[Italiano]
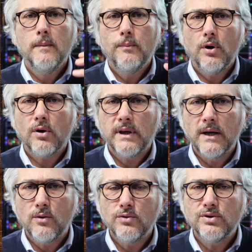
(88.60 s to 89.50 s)
porta
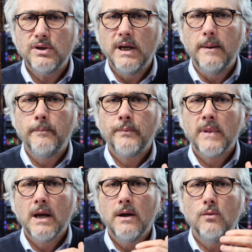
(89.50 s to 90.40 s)
con sé
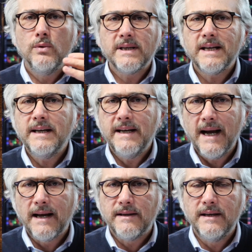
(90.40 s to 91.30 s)
una serie di
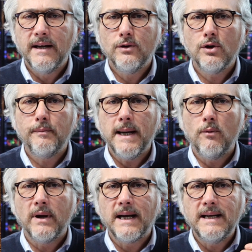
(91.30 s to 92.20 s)
dati che noi
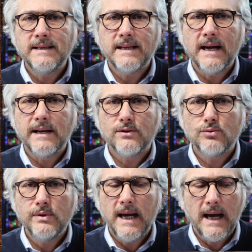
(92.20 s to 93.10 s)
dobbiamo analizzare e
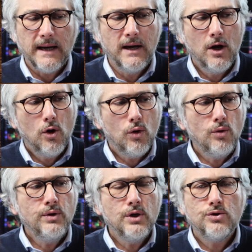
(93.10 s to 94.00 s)
studiare,
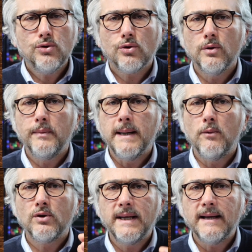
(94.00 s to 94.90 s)
ogni giorno
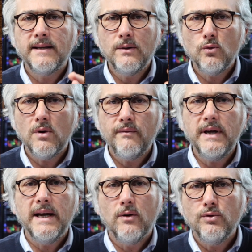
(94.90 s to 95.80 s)
abbiamo dati nuovi
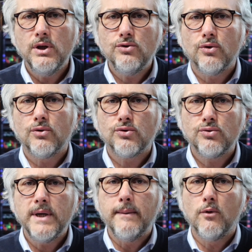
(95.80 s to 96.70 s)
e ogni giorno
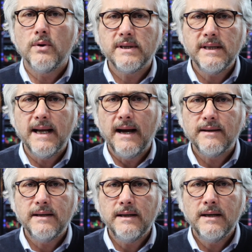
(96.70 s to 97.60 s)
studiamo questi
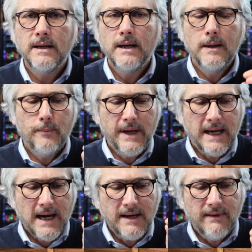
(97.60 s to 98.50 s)
dati per
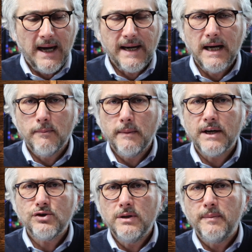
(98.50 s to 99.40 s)
arrivare al
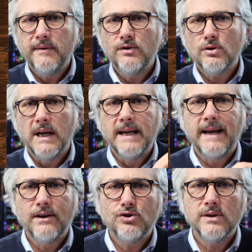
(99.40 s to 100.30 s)
margine previsionale
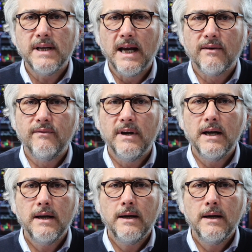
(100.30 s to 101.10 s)
che ci serve